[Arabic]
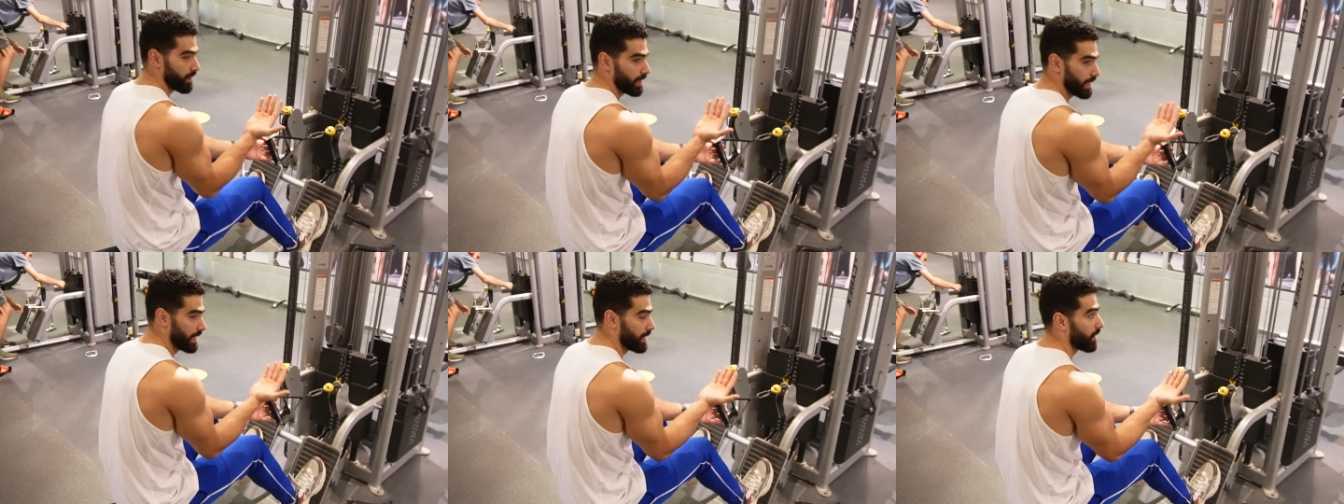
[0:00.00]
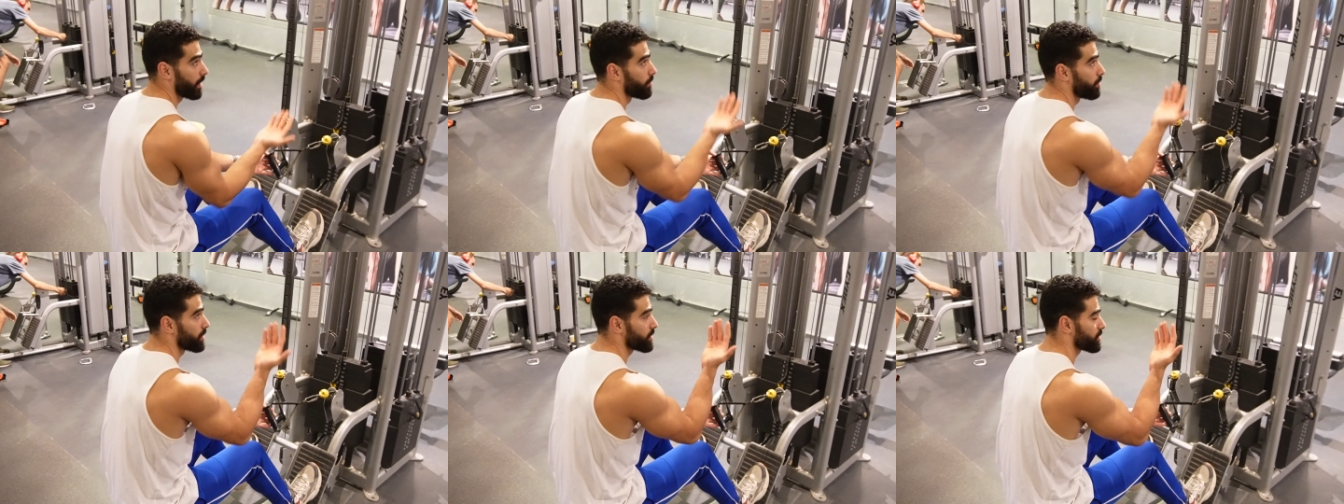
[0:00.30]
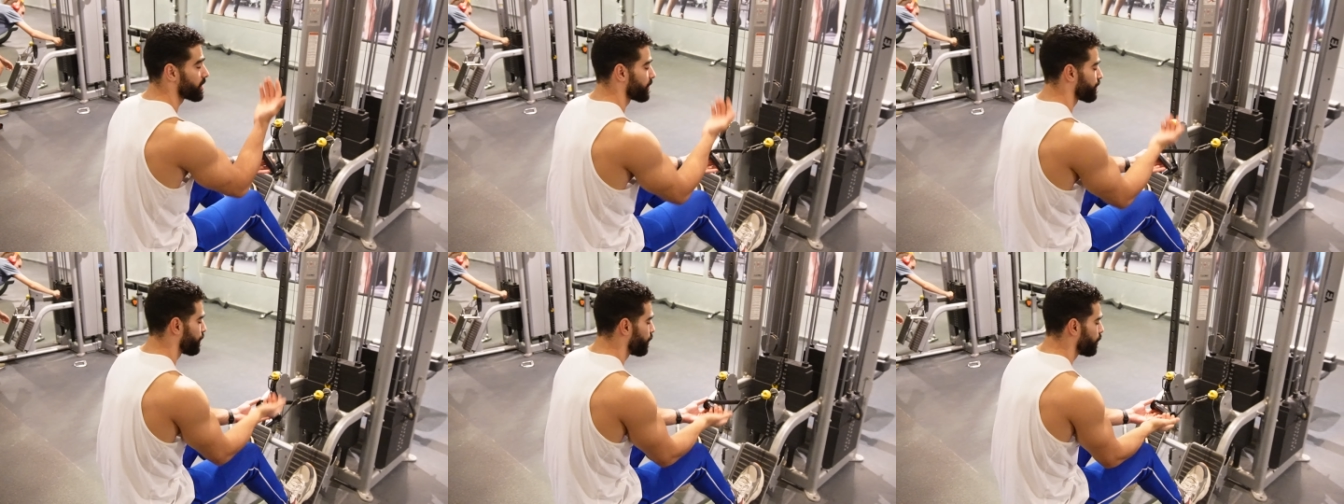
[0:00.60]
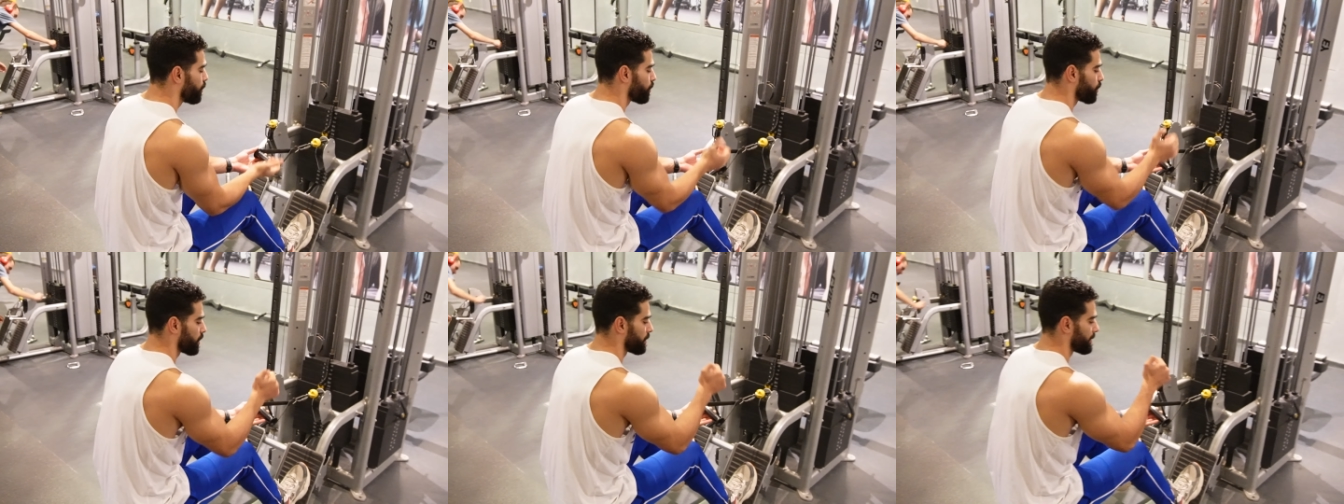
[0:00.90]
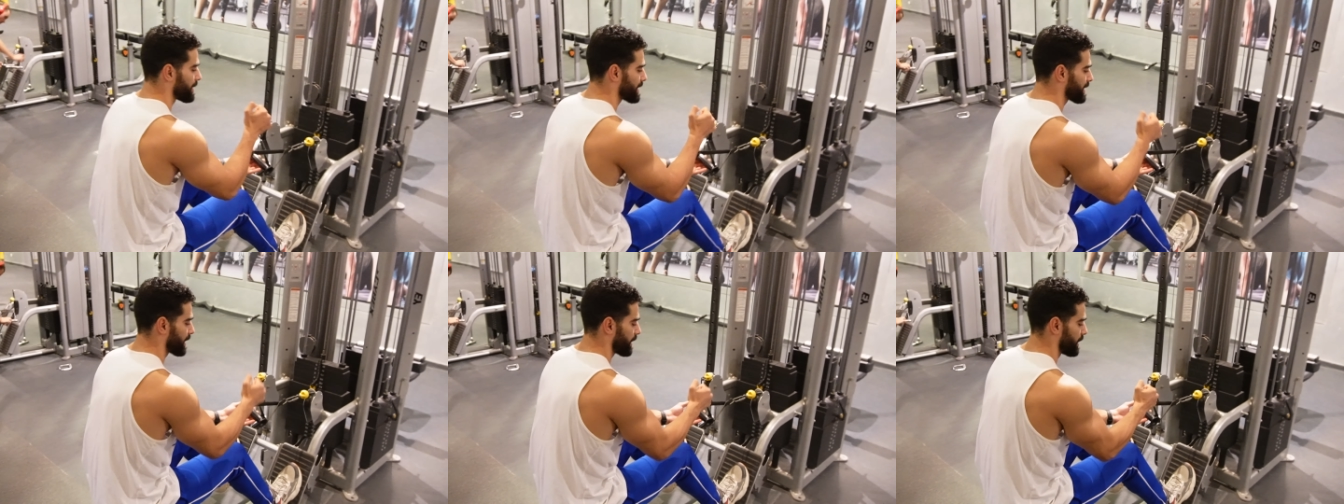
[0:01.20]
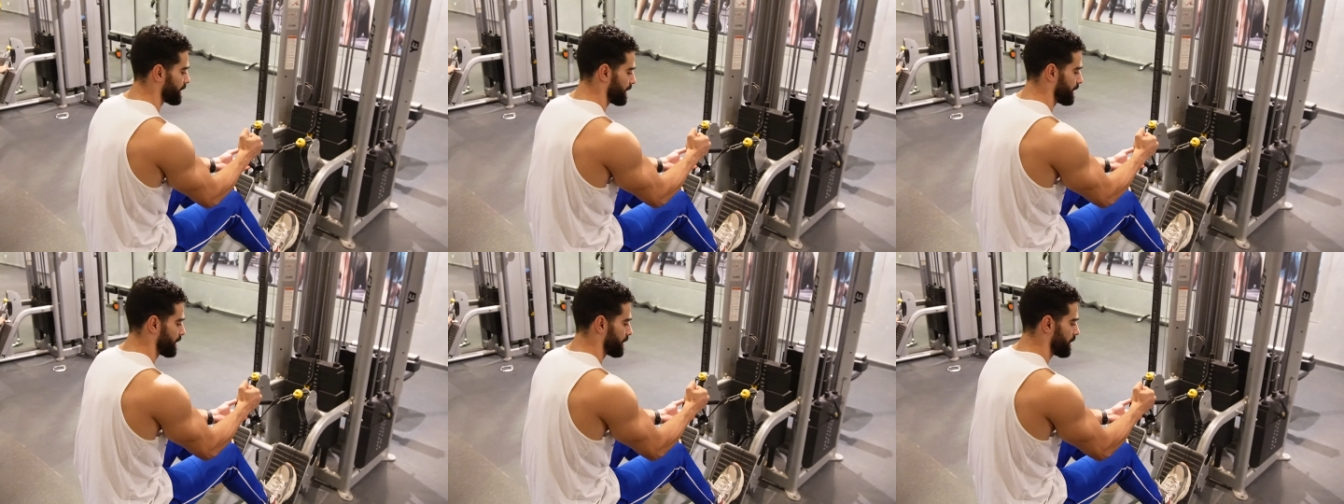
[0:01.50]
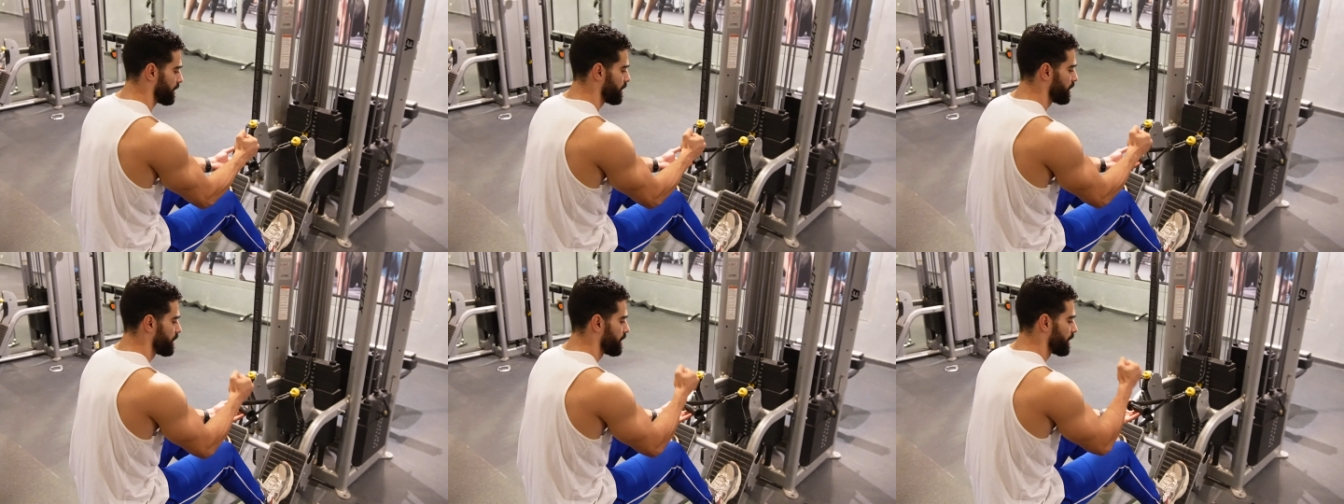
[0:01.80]
ايدك باصه لفوق والمسكه اللي هي
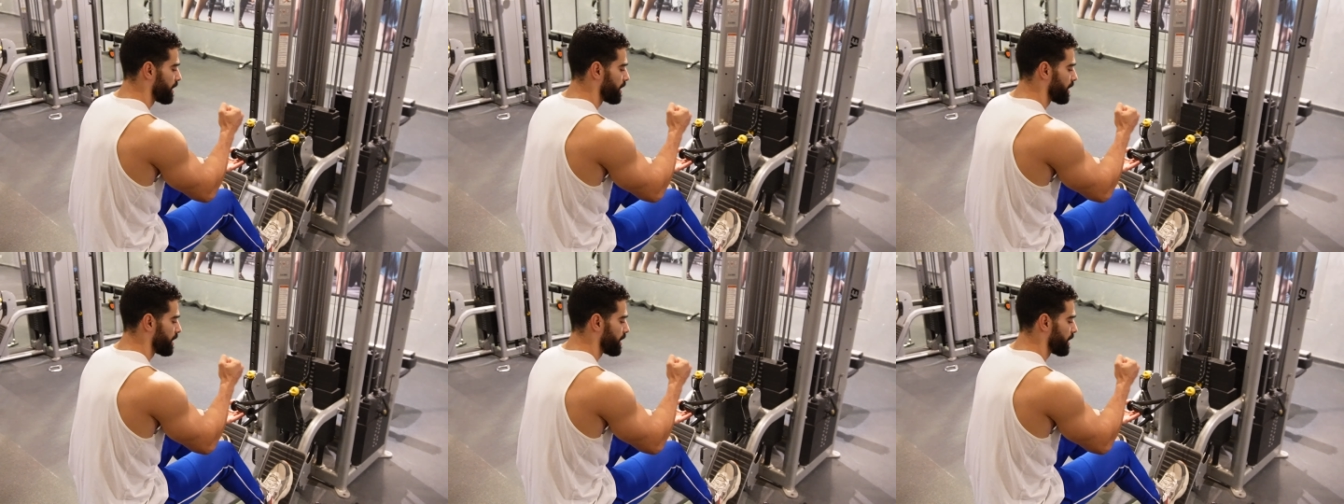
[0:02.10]
دي